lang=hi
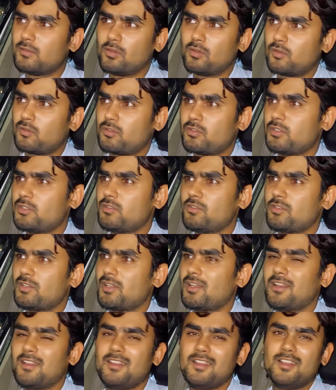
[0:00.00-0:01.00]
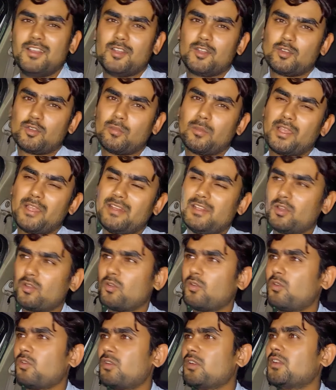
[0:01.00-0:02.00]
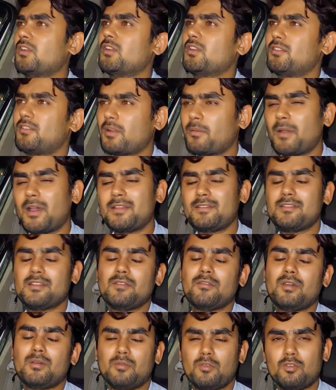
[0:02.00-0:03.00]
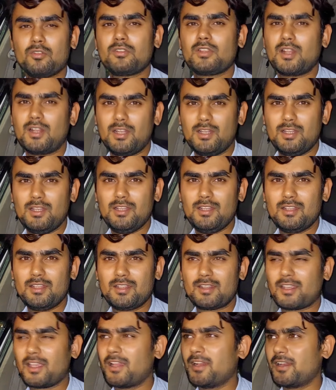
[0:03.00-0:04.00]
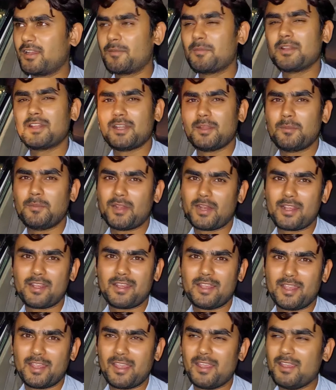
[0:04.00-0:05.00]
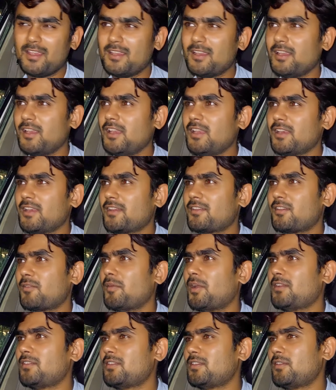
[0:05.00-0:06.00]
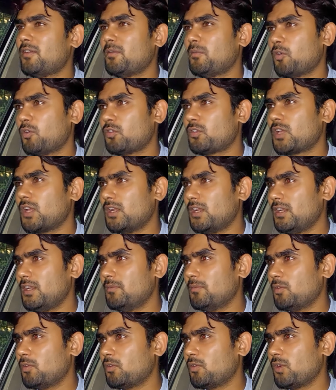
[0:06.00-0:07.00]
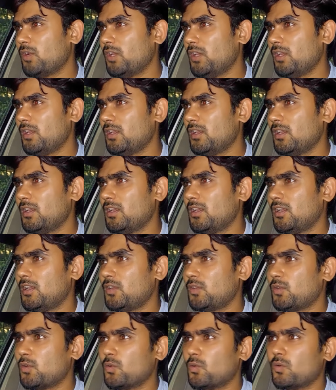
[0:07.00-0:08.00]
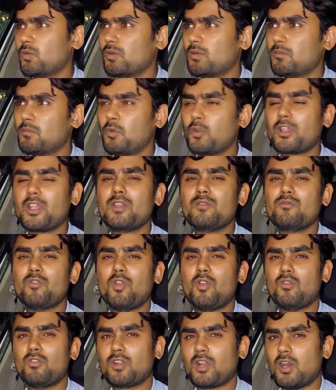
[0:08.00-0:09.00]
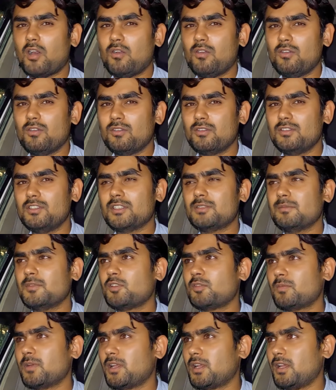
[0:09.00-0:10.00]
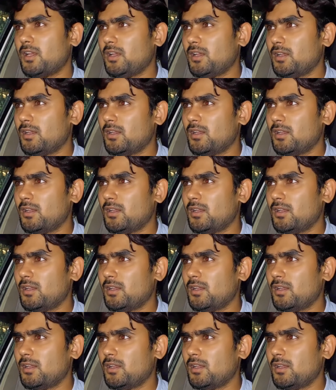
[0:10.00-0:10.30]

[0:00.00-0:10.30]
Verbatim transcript: और कुछ नहीं होता तो भाई देखो समाज सेवा बहुत कर ली कहने का मतलब मेरा यह है कि समाज सेवा बहुत कर ली हम लोगों ने तो बुकिंग वो उठाओ जिसमें तुम्हारा